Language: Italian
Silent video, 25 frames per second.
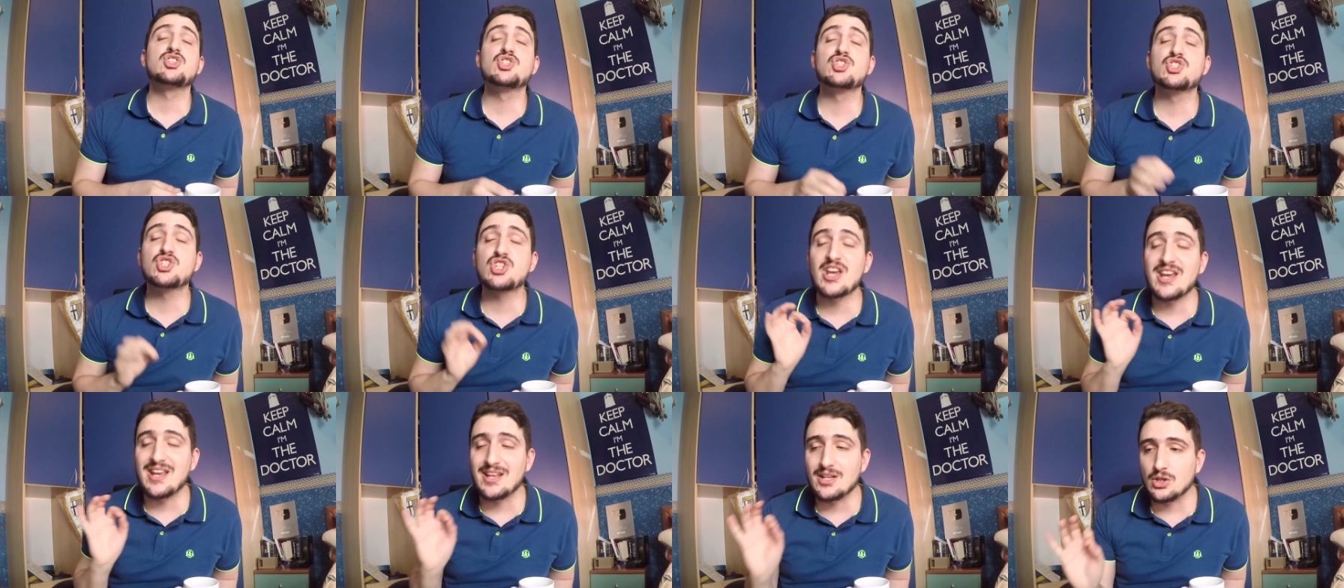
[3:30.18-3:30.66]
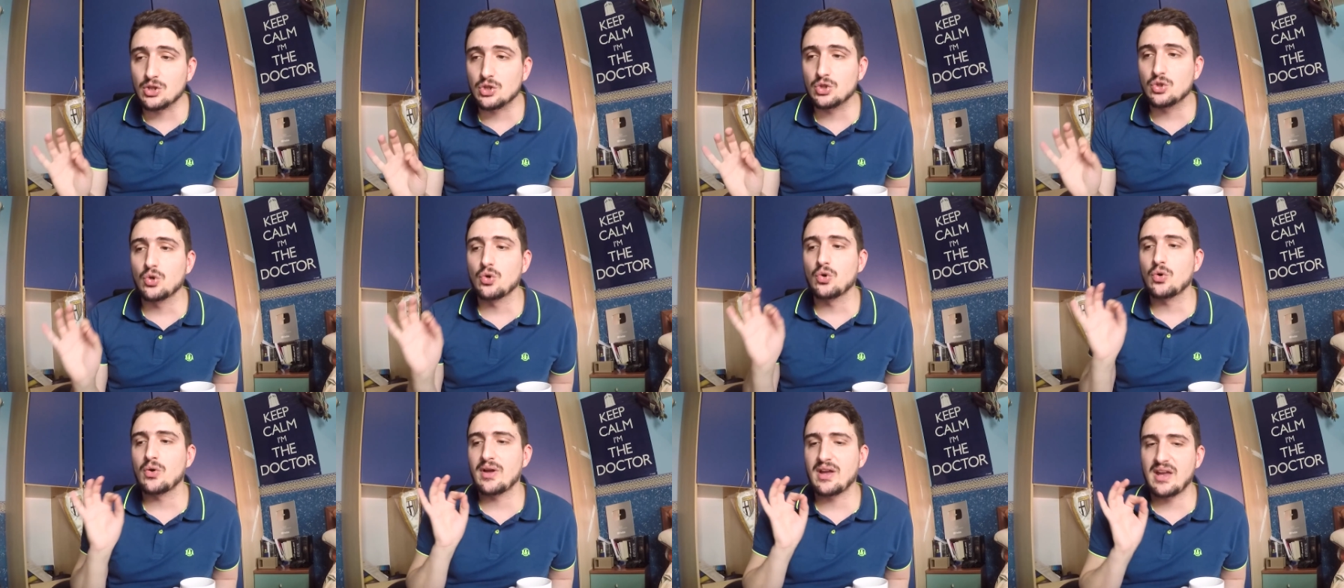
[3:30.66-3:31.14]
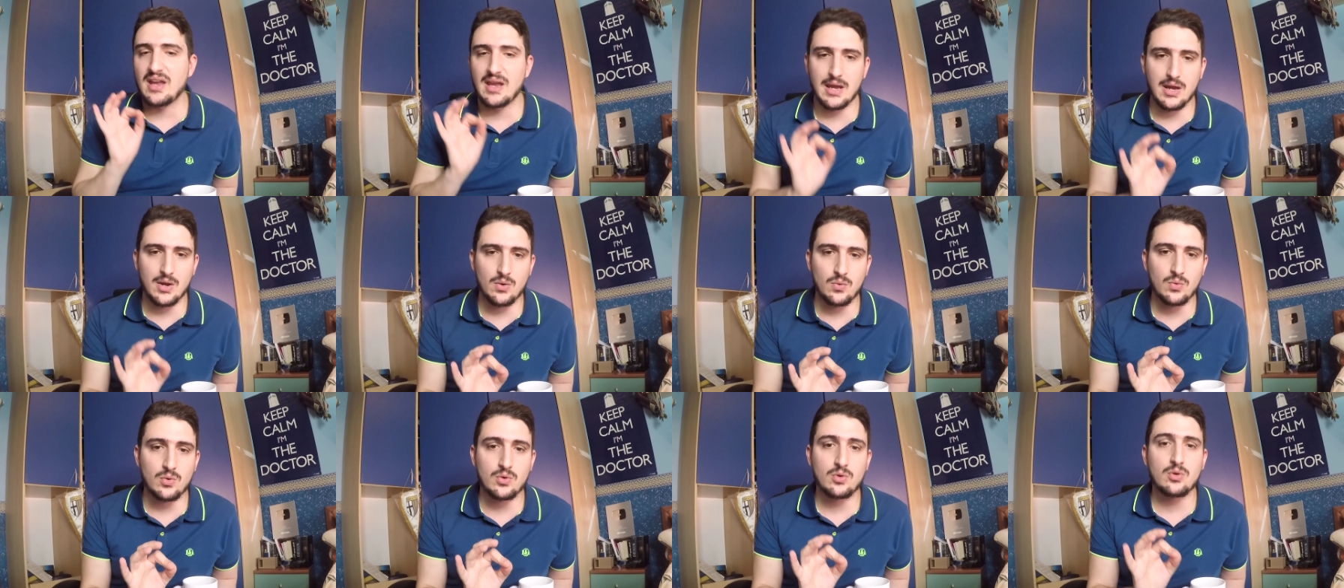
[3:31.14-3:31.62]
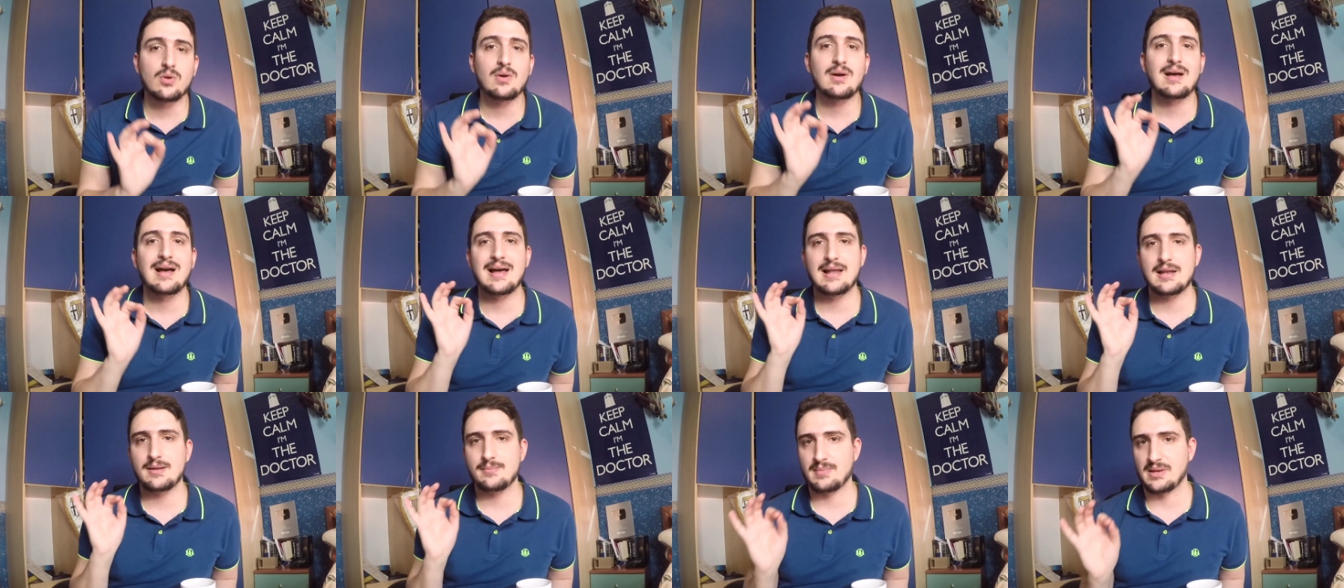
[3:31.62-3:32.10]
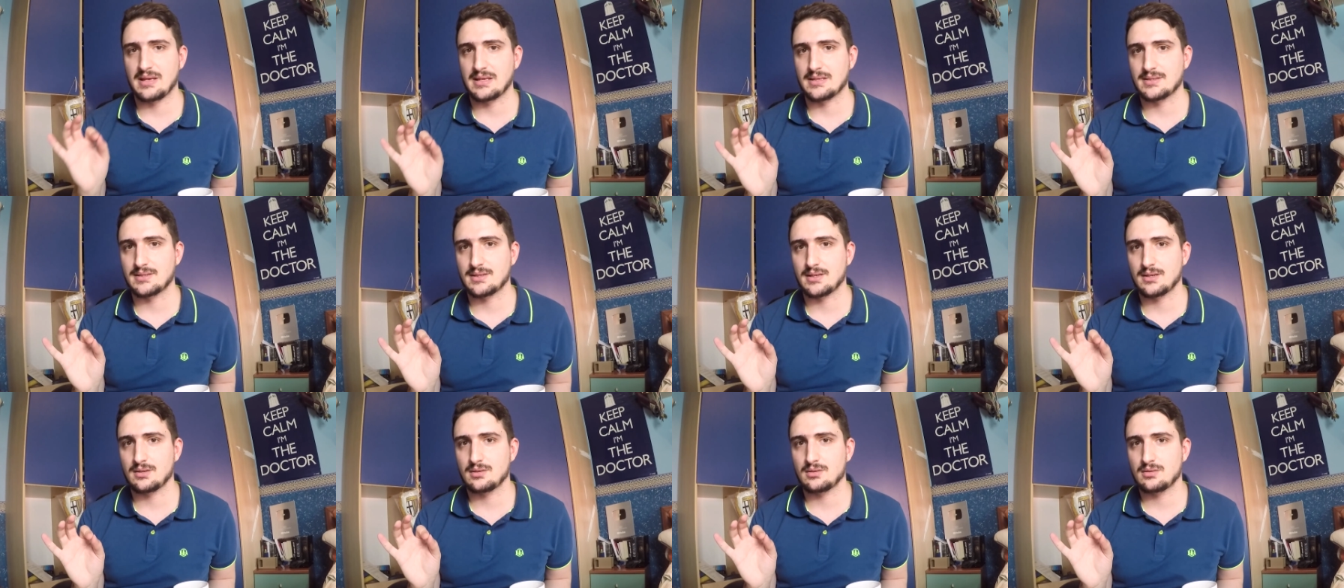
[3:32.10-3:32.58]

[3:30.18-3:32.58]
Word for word: 100 euro al mese